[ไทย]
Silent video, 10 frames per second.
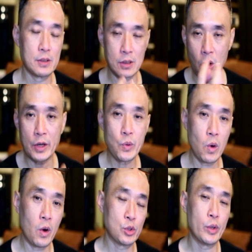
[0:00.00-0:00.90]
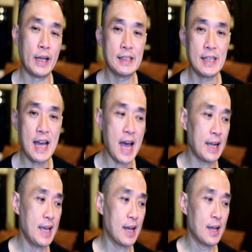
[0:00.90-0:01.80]
ของกระดูกอ่อนส่วนไหนเสียหาย
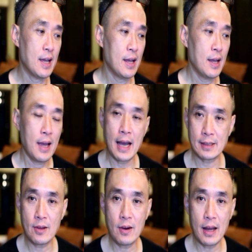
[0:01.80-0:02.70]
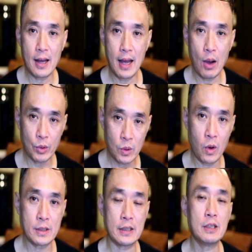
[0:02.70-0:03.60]
เนี่ยอาจจะต้องเอากระดูกอ่อ
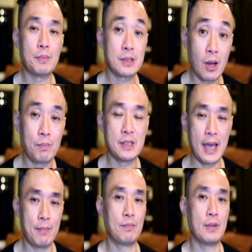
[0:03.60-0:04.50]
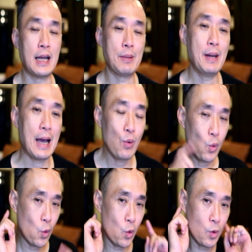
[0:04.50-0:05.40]
นจากที่อื่นมาซ่อมแซมอาจจะเป็นหลัง
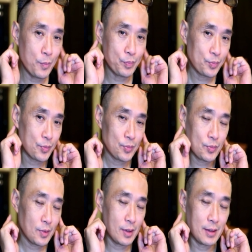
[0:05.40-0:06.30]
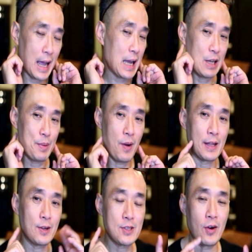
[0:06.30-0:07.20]
หูข้างเดียวไม่พออาจ
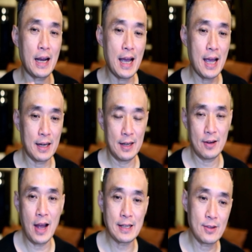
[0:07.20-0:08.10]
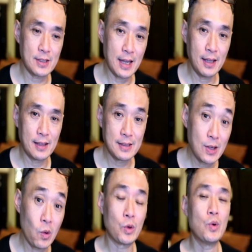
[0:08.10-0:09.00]
จะต้องสองข้างแล้วก็อาจจะต้องใช้ซี่โค
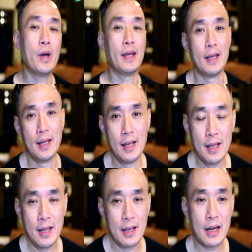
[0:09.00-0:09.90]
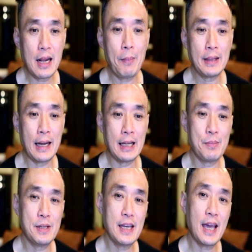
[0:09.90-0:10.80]
รงด้วยงั้นการผ่าตัดอาจจะ
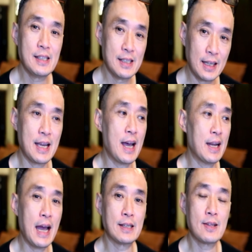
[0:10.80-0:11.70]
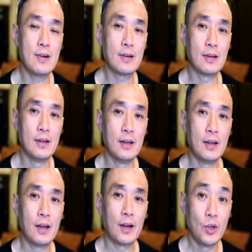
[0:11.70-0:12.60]
ไม่ใช่แค่ฉีดยาชานะอาจจะต้อง
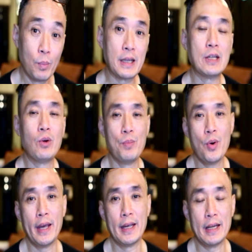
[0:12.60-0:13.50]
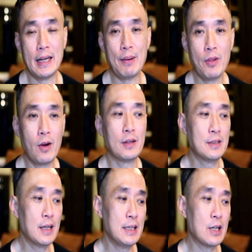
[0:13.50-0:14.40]
ดมยาสลบด้วยนะครับเนาะ
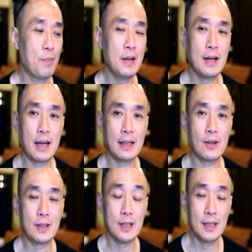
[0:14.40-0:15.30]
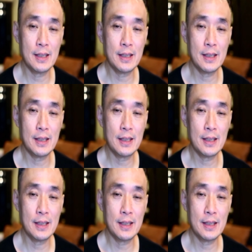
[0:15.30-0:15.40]
ซึ่งอันนี้ก็เป็นเรื่องขั้นตอนที่